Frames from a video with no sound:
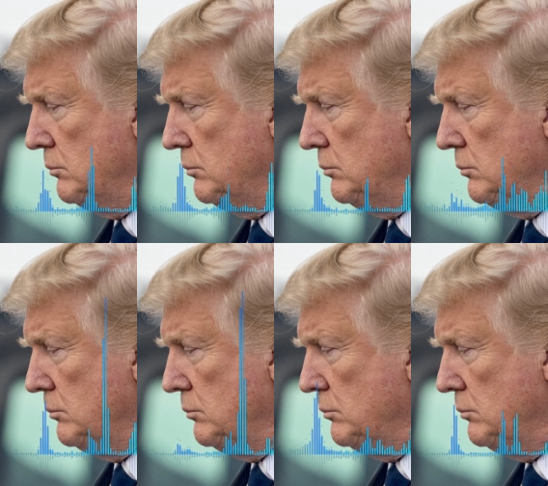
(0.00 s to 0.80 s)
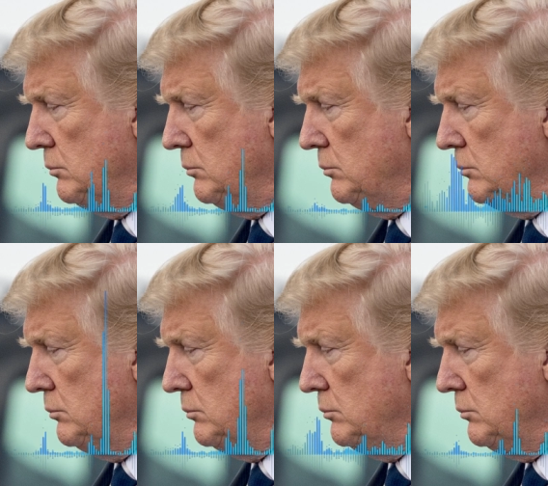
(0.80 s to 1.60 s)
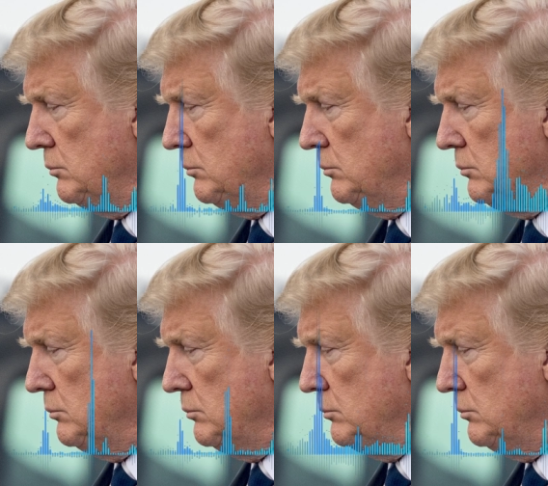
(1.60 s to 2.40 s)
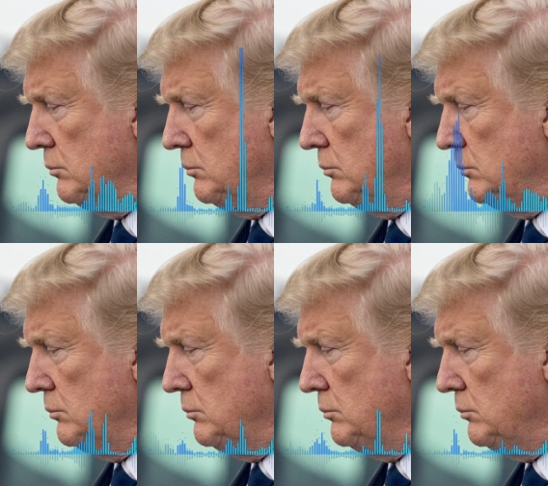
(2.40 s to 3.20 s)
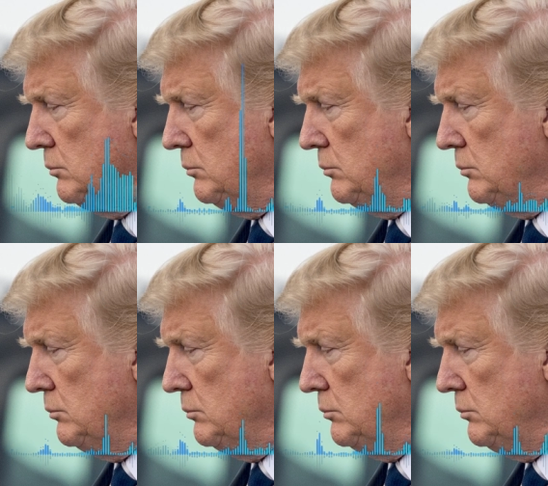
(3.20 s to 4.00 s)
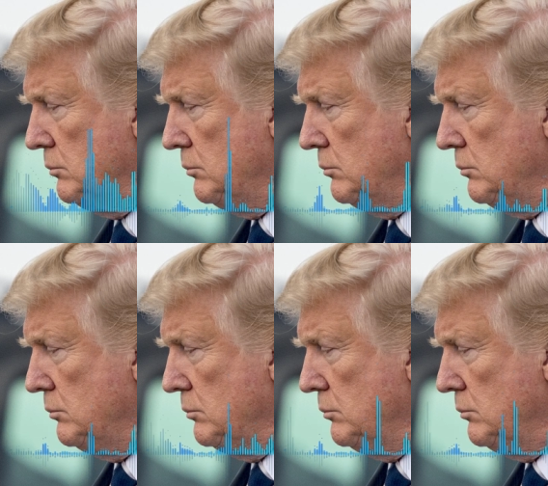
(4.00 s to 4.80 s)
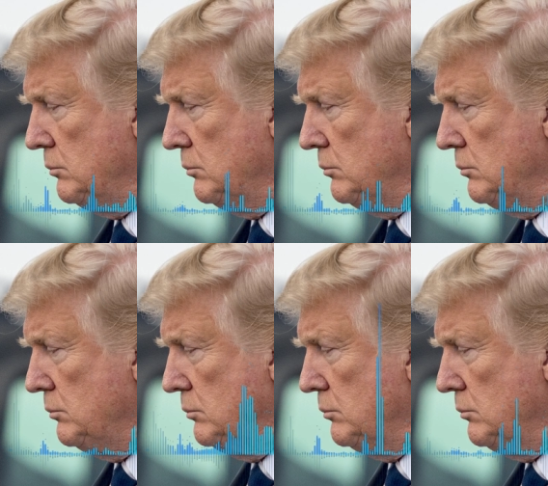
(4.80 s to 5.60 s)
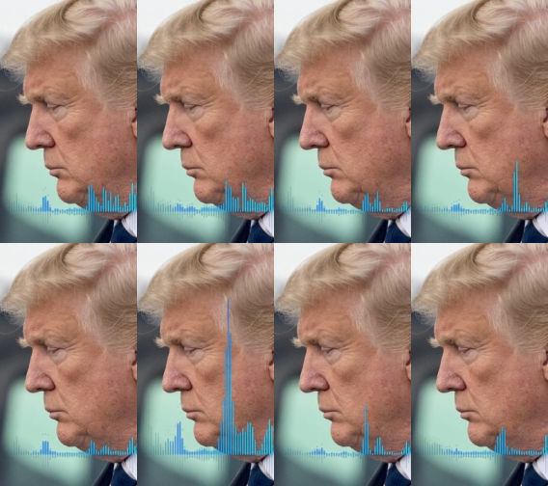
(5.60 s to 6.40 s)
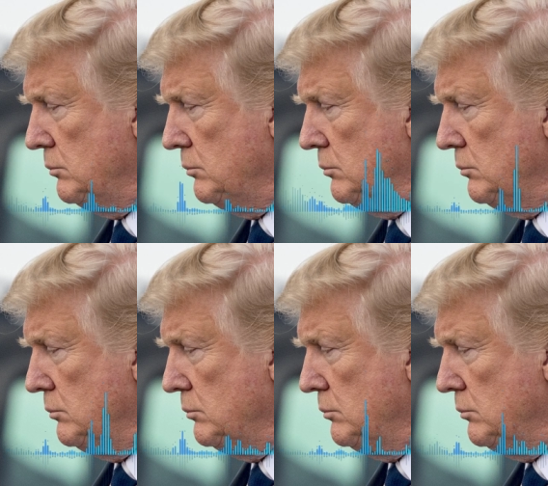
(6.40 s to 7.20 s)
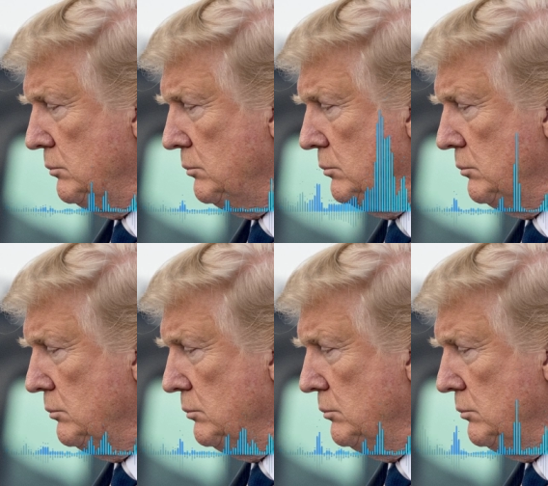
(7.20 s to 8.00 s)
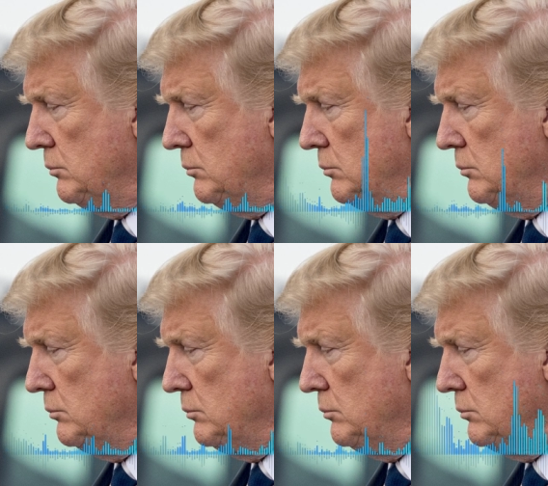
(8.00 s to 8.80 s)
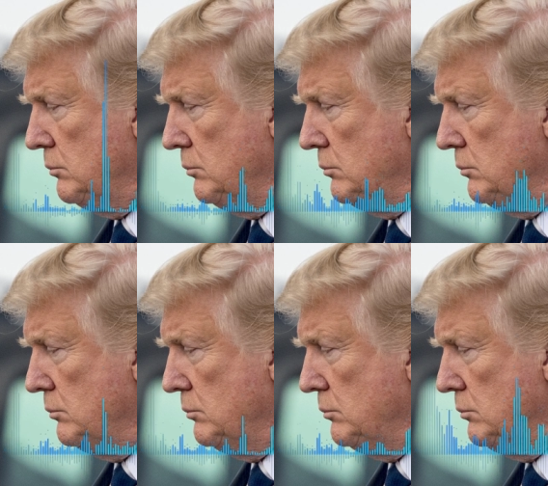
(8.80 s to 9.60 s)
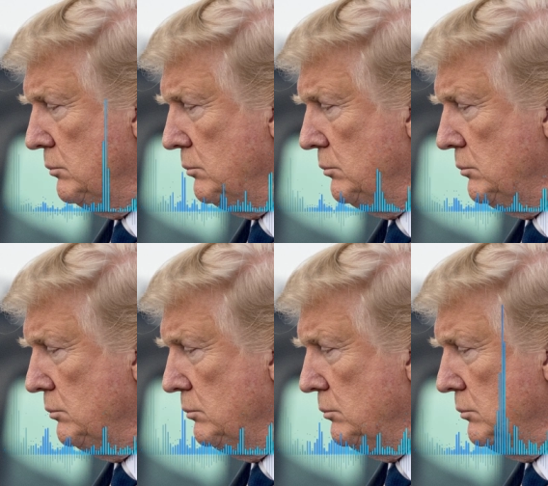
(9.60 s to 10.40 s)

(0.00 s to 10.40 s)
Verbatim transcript: thì làm sao mà ông ta có thể mà Ờ, nói xấu những người tù binh khác và đưa những cái tin tức của những người tù binh khác cho Hà Nội biết là bởi vì ông ta không có liên lạc được với ai hết thành ra cái